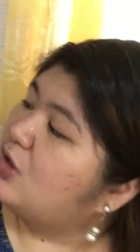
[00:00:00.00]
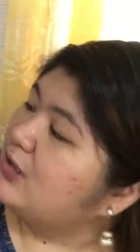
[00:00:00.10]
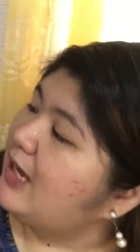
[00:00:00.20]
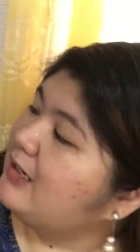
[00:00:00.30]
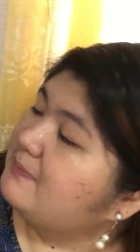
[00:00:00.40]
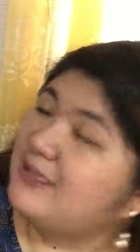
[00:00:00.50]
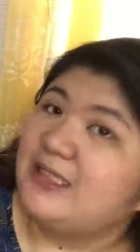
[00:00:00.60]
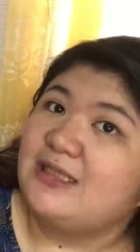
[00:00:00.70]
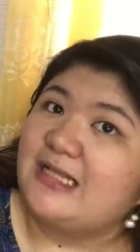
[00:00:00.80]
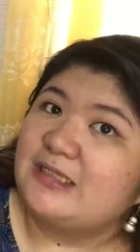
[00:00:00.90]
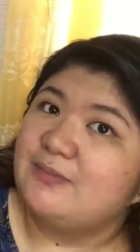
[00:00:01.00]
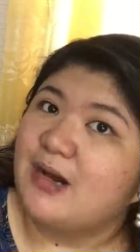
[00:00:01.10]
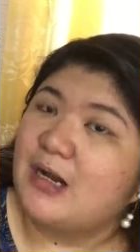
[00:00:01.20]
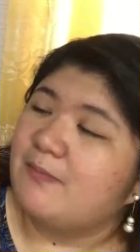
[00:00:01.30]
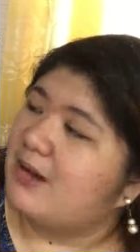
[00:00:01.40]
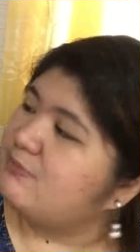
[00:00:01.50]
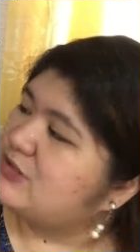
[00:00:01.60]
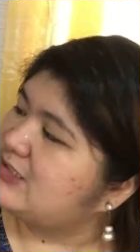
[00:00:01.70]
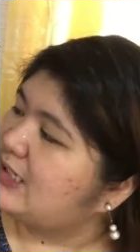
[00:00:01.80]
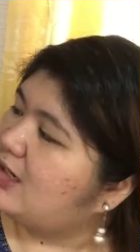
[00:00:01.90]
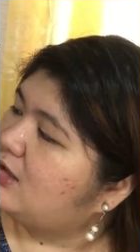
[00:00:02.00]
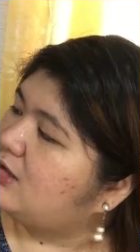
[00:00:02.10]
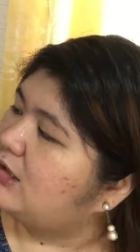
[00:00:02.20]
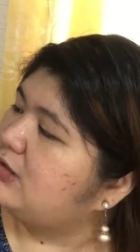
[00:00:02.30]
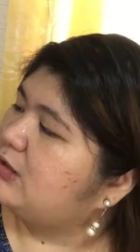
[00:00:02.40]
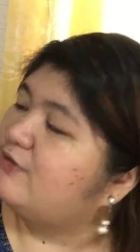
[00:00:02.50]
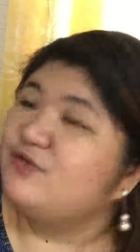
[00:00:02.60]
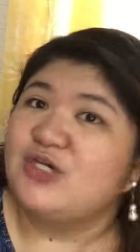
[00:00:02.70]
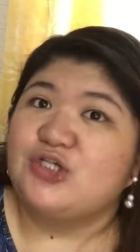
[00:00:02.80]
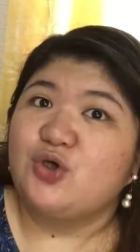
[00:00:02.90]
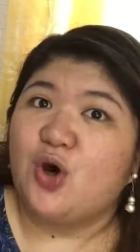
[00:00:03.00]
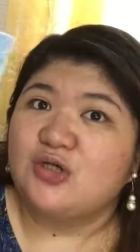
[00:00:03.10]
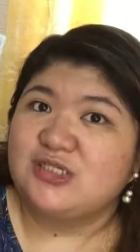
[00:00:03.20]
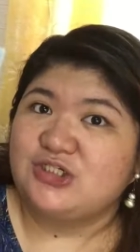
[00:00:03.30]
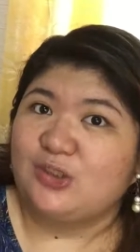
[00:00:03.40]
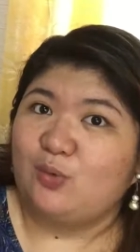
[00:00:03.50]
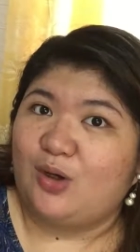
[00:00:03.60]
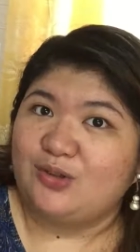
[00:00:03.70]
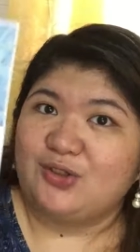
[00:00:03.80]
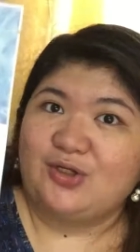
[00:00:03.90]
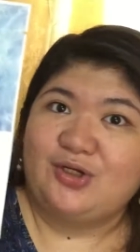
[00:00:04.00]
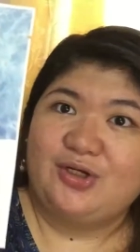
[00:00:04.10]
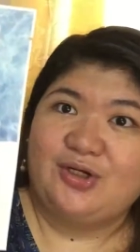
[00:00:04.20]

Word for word: So, ang gagamitin natin mga kamamshis ay ang Cuddle of Jeju Oxygen Water.